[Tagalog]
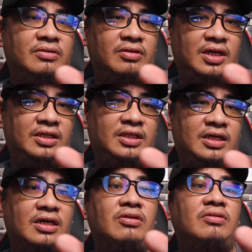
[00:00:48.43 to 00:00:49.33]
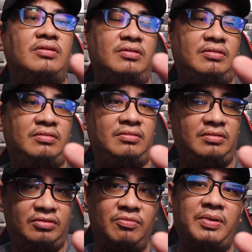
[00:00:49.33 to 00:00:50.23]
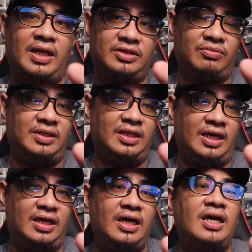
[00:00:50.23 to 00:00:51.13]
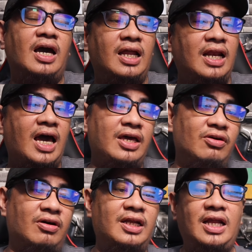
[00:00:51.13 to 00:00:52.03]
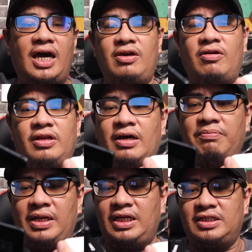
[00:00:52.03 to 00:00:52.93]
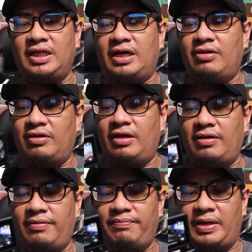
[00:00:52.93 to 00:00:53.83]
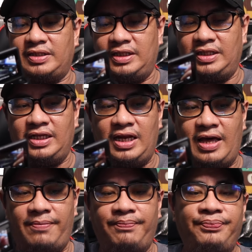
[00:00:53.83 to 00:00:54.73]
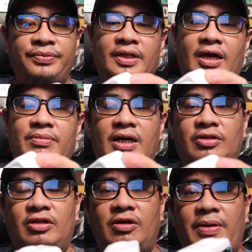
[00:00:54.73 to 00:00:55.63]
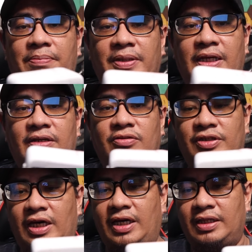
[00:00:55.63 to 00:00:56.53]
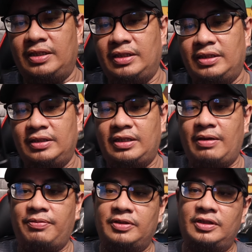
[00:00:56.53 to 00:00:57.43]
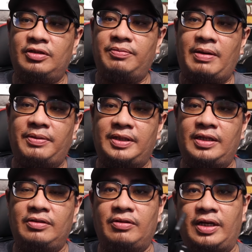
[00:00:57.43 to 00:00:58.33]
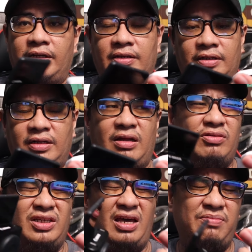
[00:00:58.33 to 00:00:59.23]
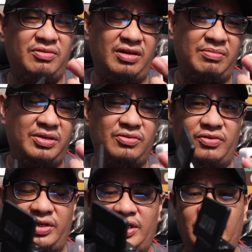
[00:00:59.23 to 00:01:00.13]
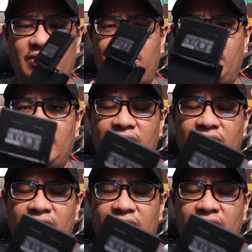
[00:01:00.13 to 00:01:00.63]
Connecting, ayun. Doon palang sumindi. Ang layo, ang layo ng bilis ng ano ng pagsindi nila. Ang mga tol, napapatayin ko siya tapos ito papatayin ko rin. Naku, sinabi ko na naman yung word na yun, no?